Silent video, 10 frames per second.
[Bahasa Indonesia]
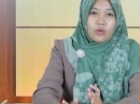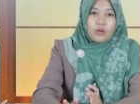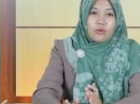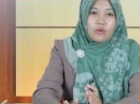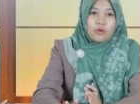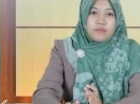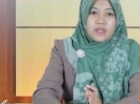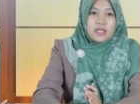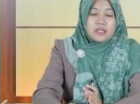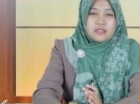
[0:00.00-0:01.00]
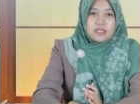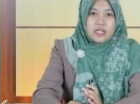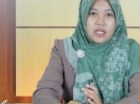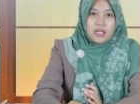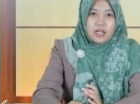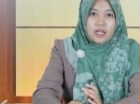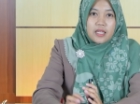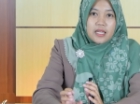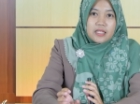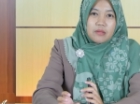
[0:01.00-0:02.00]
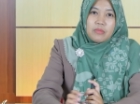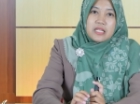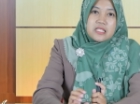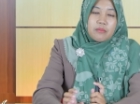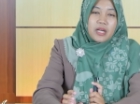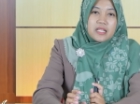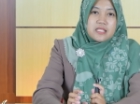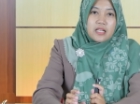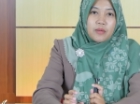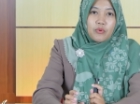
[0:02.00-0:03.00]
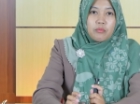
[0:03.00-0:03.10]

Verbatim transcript: kurikulum. Jadi kegiatan belajar mengajarnya